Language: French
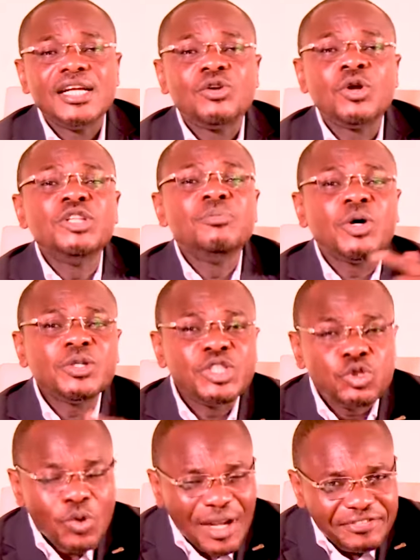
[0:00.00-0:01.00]
Le numéro
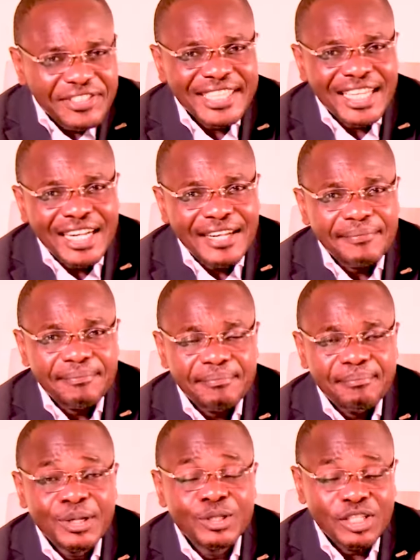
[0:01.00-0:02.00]
soir viendra.
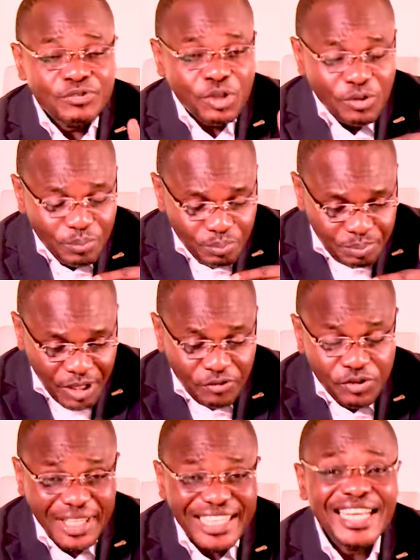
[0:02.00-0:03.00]
Mais nous avions bien
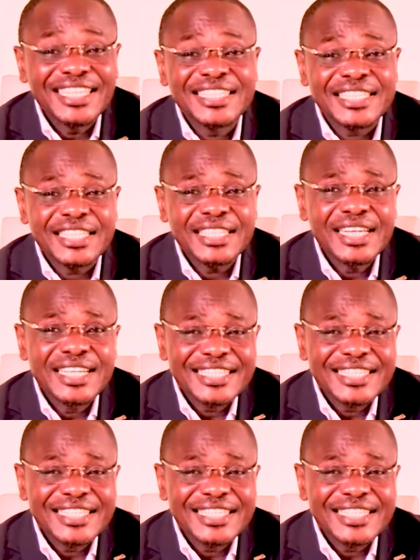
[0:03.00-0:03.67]
voulu réaliser